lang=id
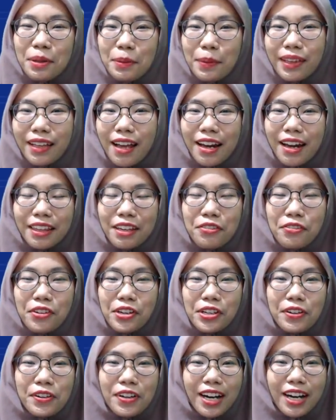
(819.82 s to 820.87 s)
Pintar, di
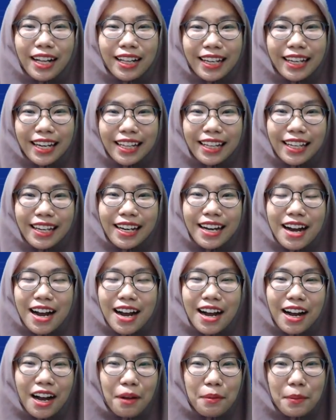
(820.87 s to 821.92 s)
video kali ini
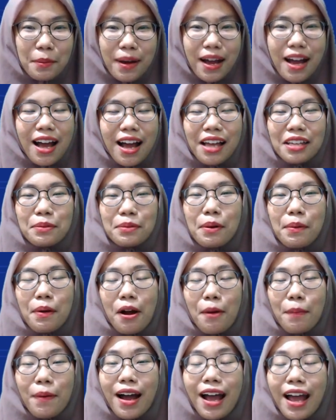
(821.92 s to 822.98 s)
kakak akan membahas
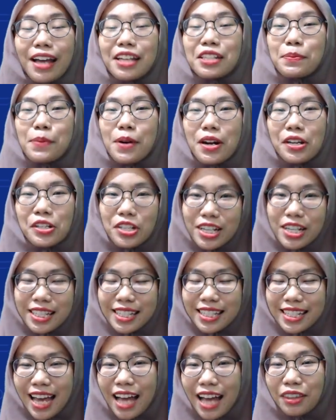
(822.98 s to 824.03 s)
beberapa
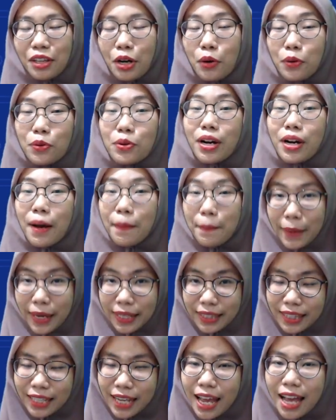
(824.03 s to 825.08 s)
expressions atau ungkapan